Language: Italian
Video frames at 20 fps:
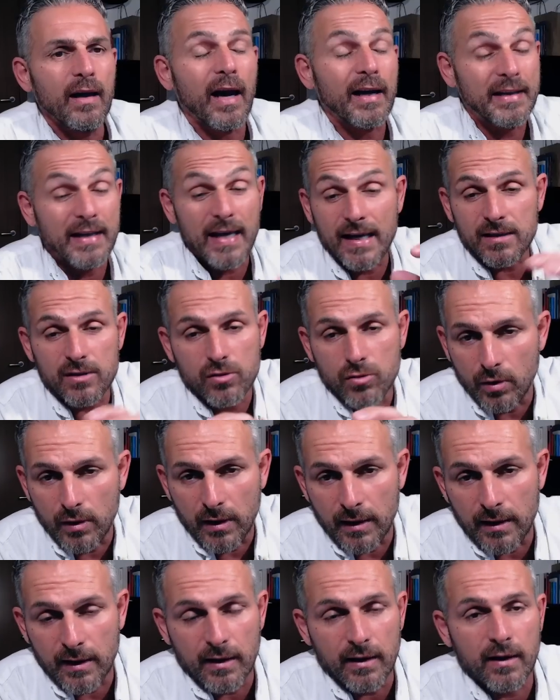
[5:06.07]
chiesto la,
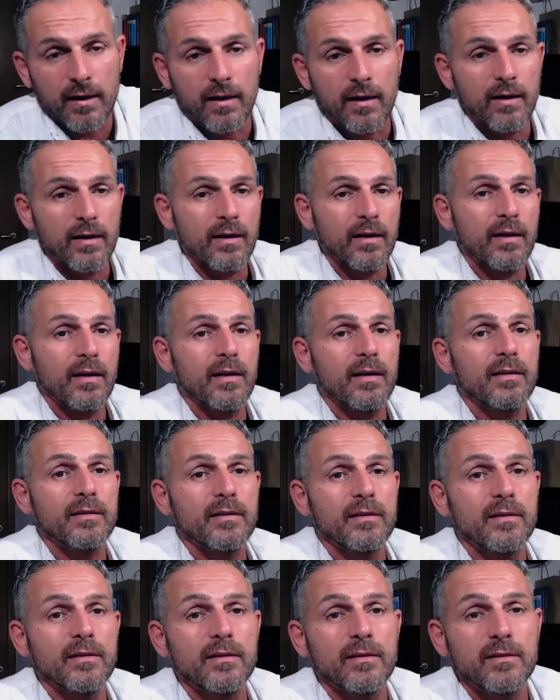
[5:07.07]
la,
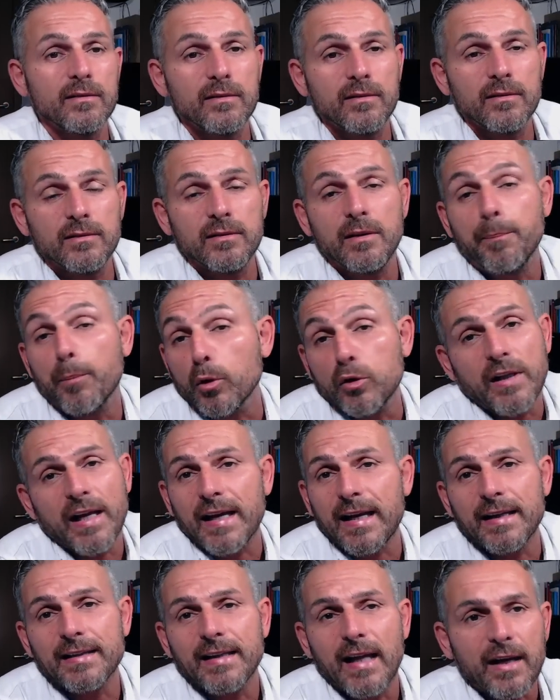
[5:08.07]
eh, di poter
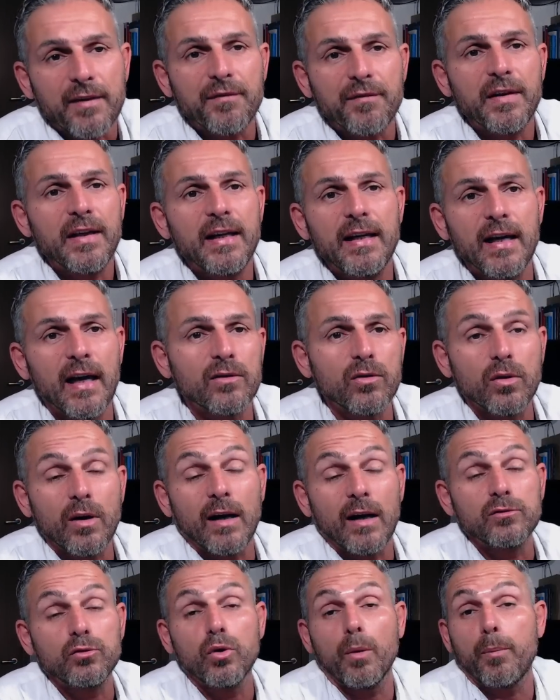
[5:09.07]
andare via
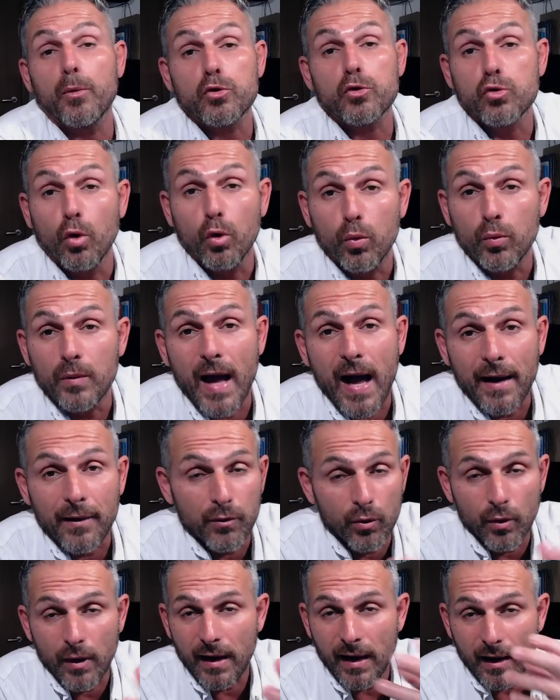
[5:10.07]
dopo solo un
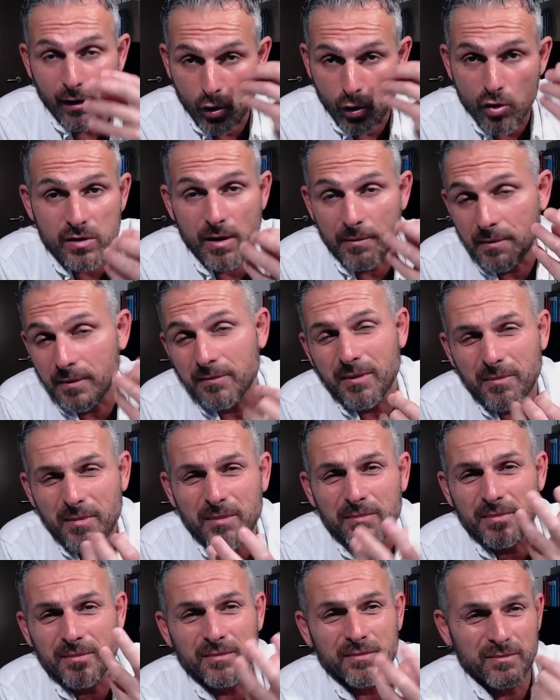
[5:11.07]
anno e la cosa mi,
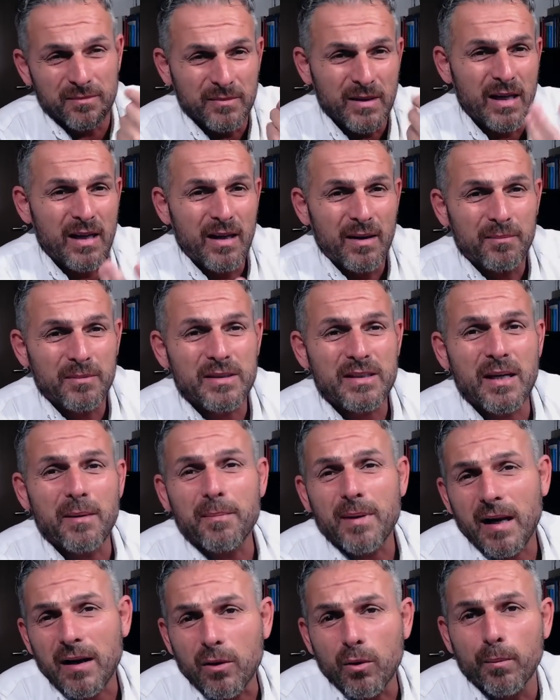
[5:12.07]
mi, mi
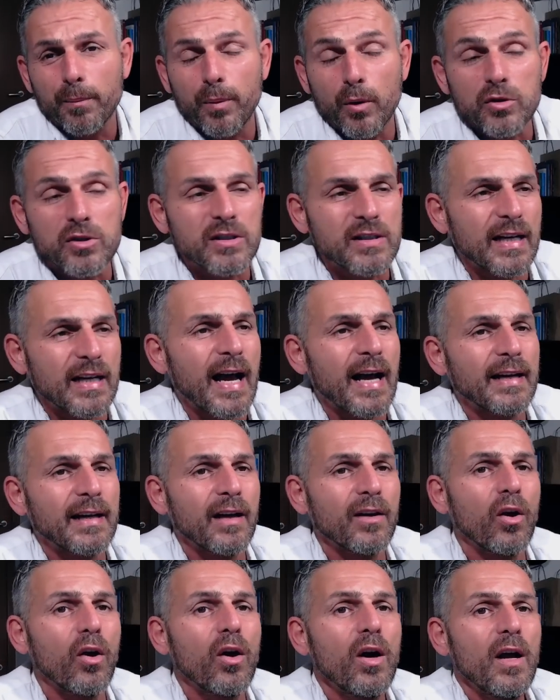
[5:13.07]
sembra anche un po' strana,
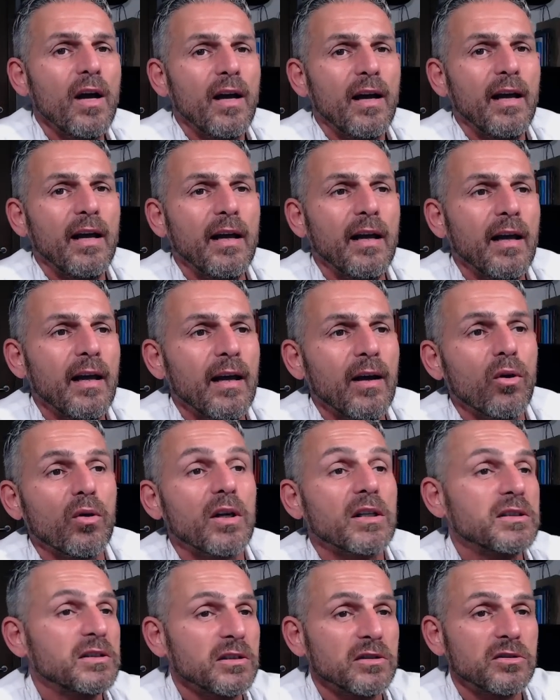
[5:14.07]
no? E ora
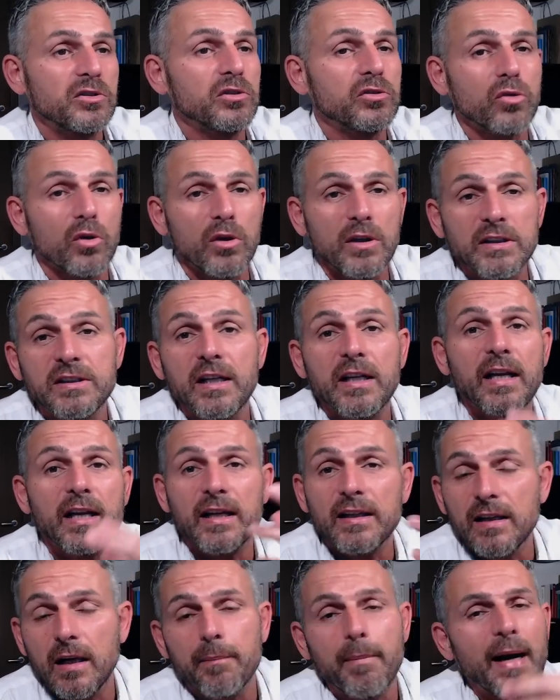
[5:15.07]
sì, ci sono le sirene
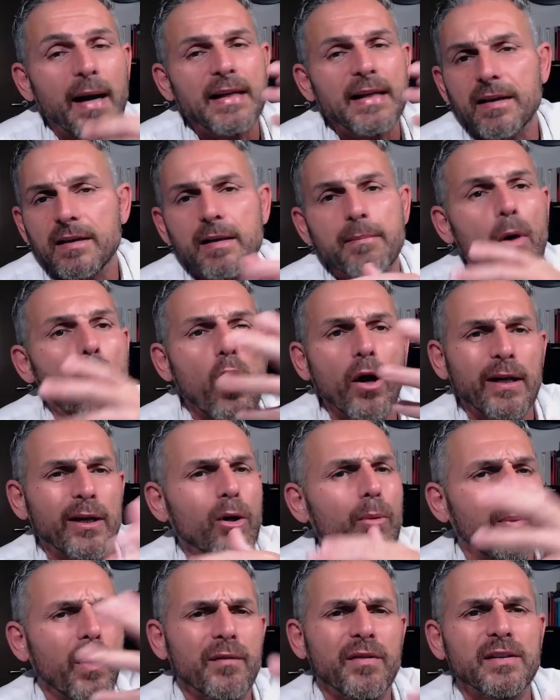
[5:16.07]
del Bayern di Monaco,
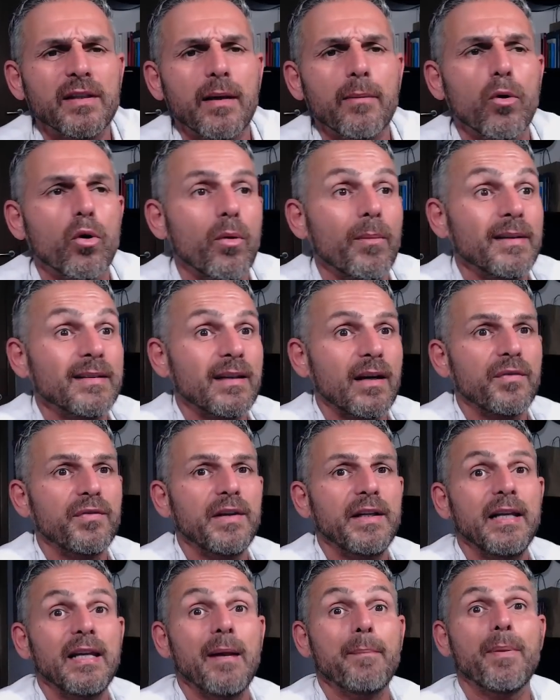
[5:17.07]
poi vedremo come andrà a
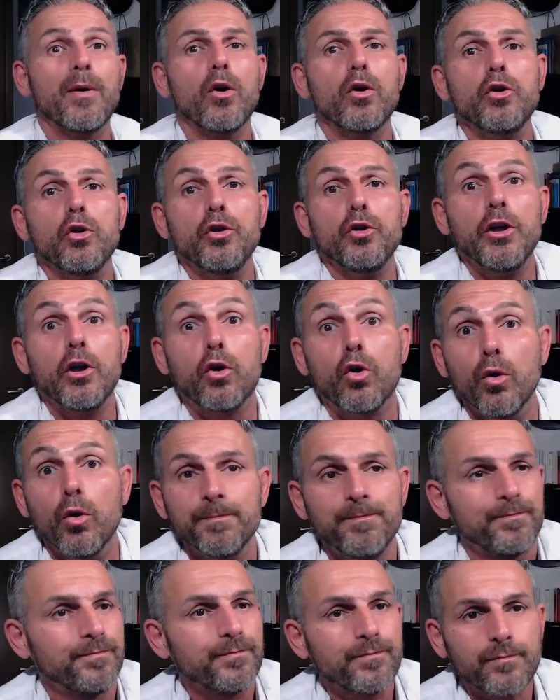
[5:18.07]
finire, però io dico